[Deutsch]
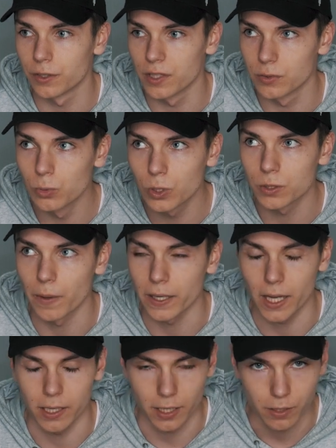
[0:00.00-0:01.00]
versucht, meinen
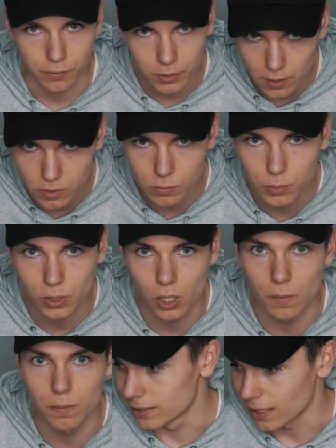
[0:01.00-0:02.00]
Kanal
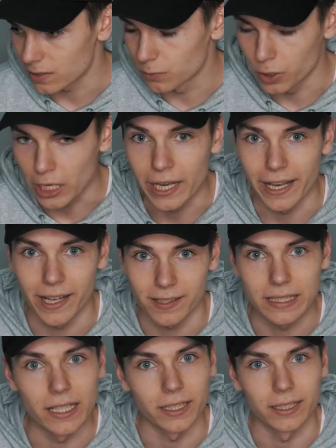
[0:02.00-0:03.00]
wiederzubekommen. Das wurde dann
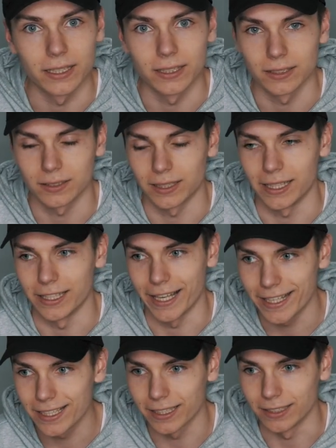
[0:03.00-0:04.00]
erst nach einer
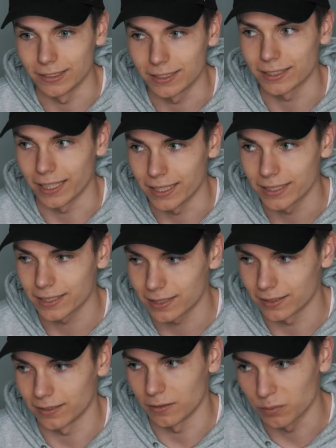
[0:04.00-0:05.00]
längeren Zeit
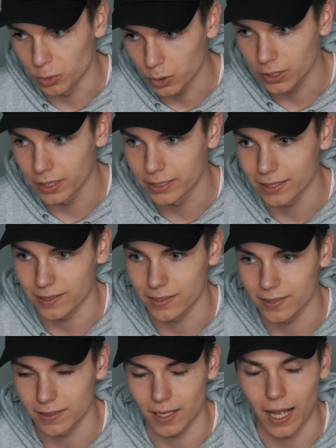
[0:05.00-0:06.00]
möglich, dass
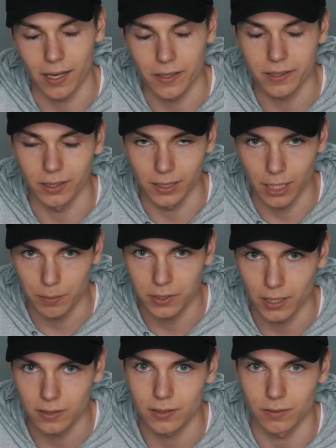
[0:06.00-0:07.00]
es alles geklappt
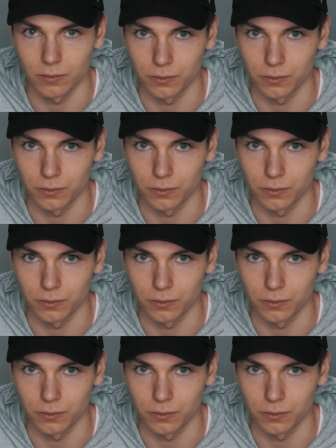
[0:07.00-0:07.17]
hat.